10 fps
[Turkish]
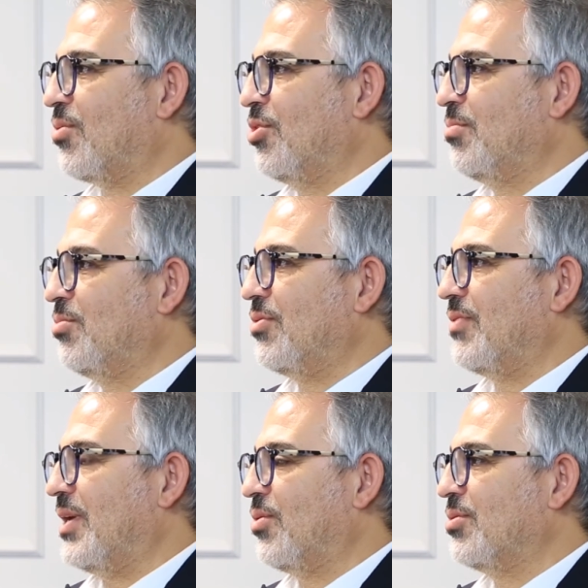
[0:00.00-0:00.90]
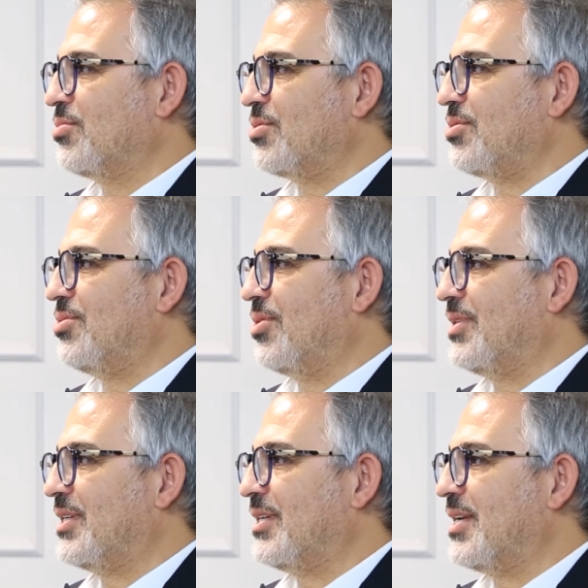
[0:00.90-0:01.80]
olumlu ve olumsuz
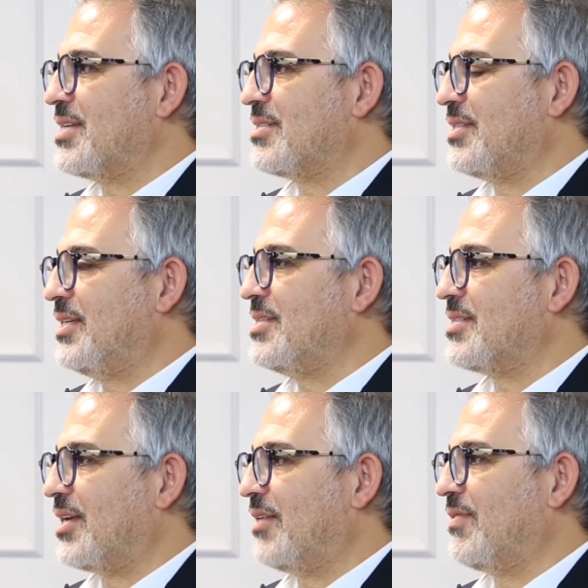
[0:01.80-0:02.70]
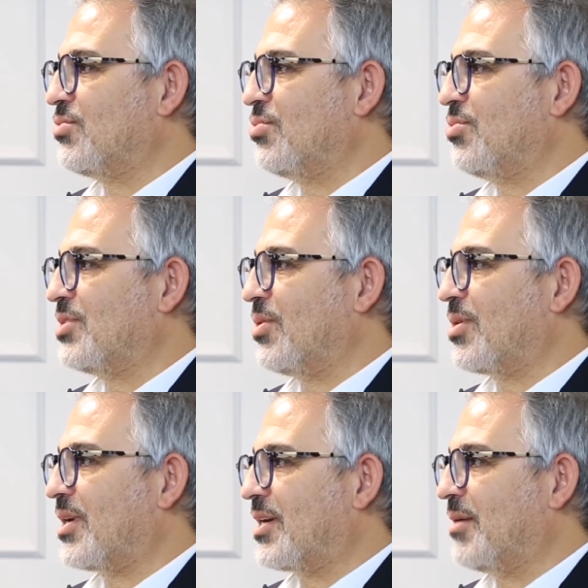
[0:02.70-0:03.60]
yönleriyle zihinsel ve duygusal
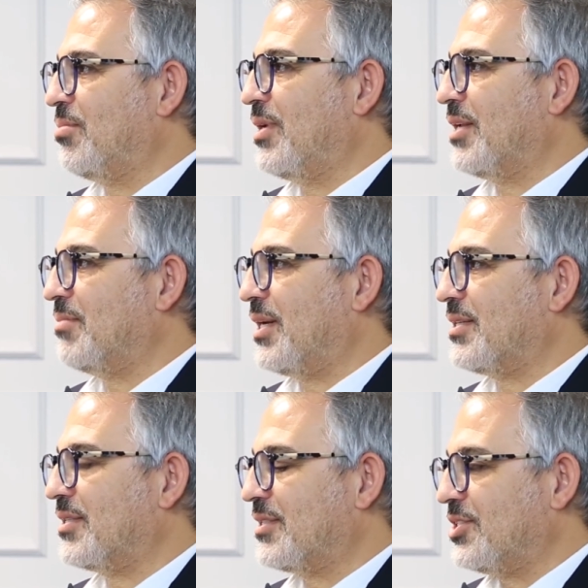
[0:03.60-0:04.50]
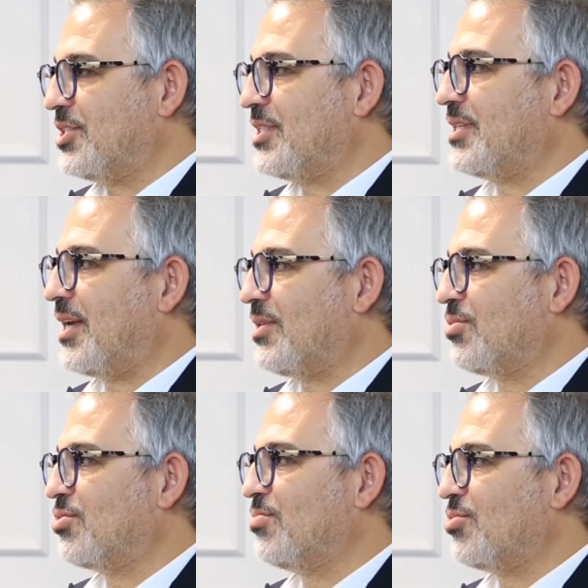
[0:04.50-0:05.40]
olarak kabullenmek kişisel
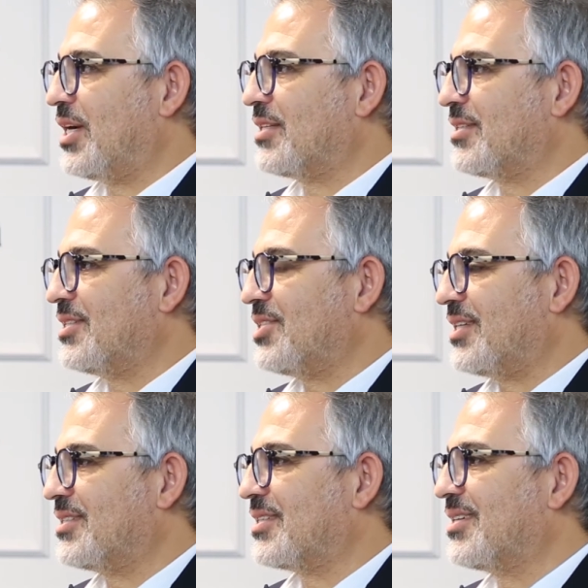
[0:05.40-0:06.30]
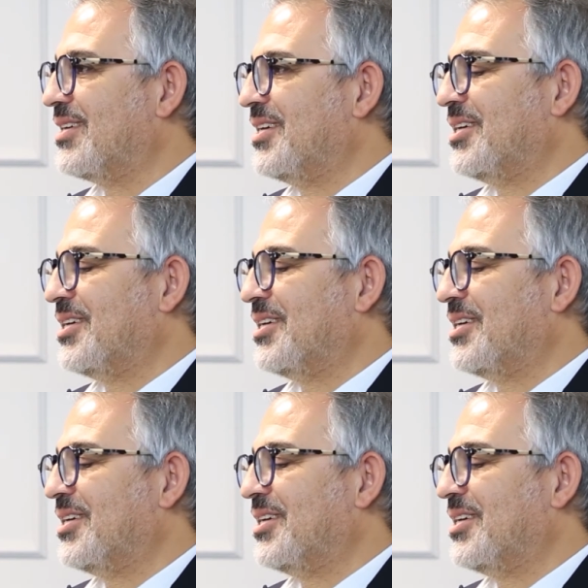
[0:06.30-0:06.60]
gücümüzü arttıracaktır.